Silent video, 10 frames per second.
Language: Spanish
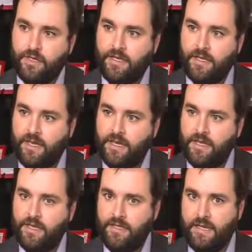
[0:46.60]

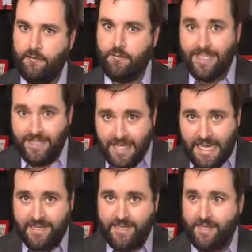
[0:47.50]
que el
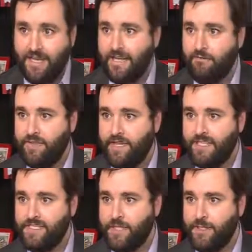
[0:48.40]
blindaje al
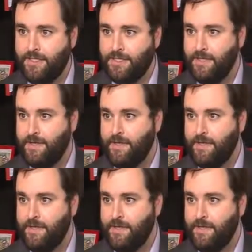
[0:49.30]
fiscal Chávarri